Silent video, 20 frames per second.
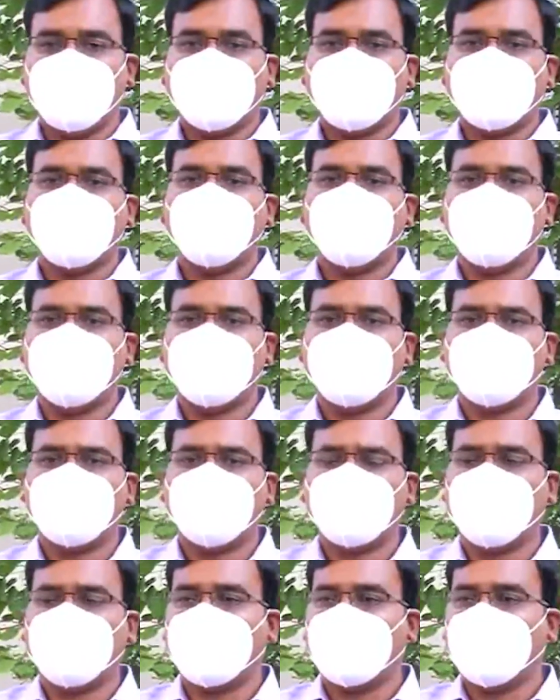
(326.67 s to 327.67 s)
మీరందరూ కూడా
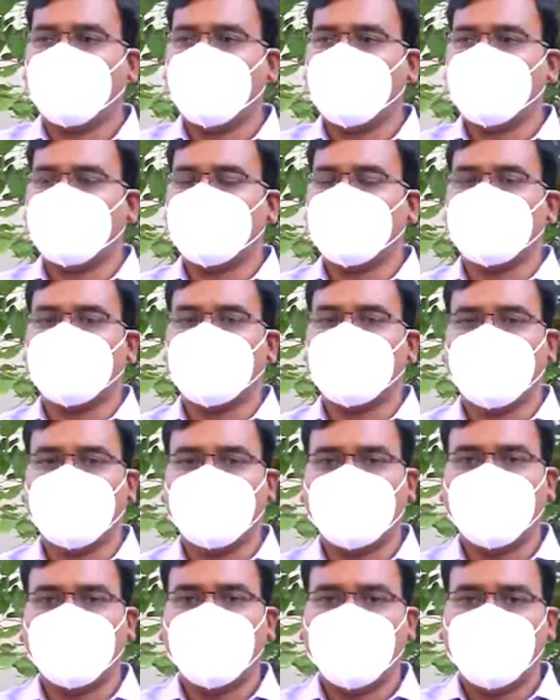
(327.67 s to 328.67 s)
తోడ్పాటు
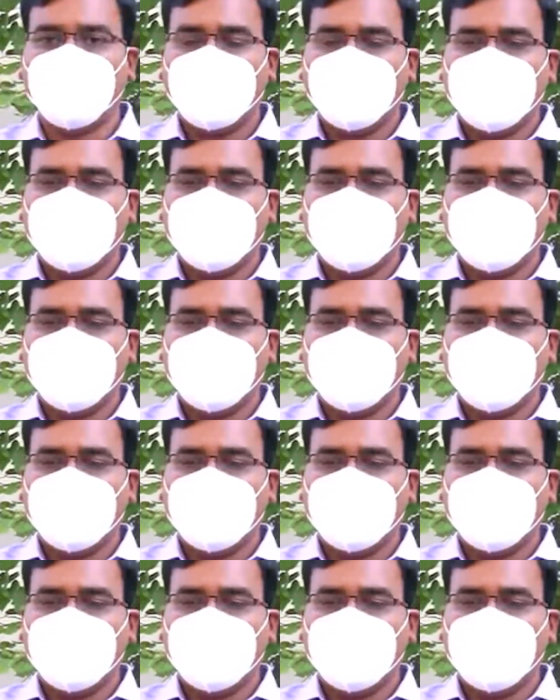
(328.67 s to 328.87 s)
అందించాల్సిందిగాను